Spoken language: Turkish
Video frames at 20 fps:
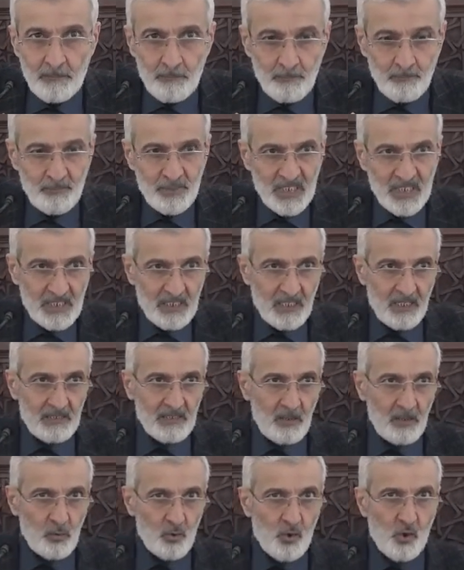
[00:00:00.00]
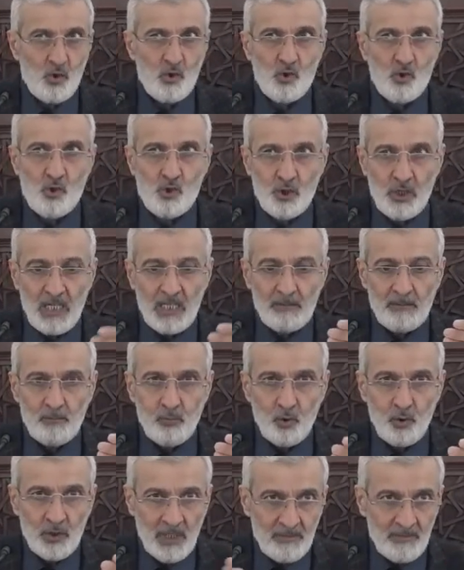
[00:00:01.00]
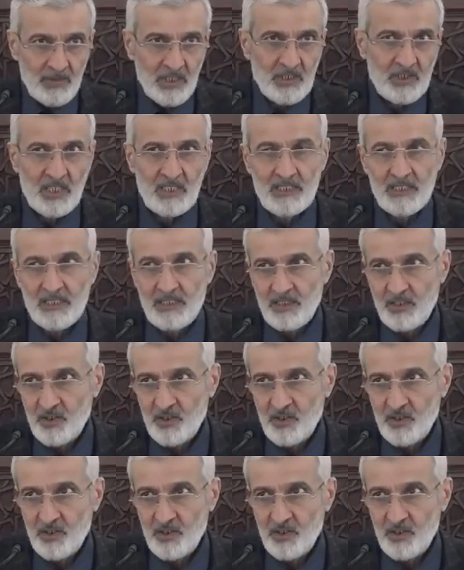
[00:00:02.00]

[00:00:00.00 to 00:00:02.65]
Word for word: bir arada uzun süreli bulunamayacakları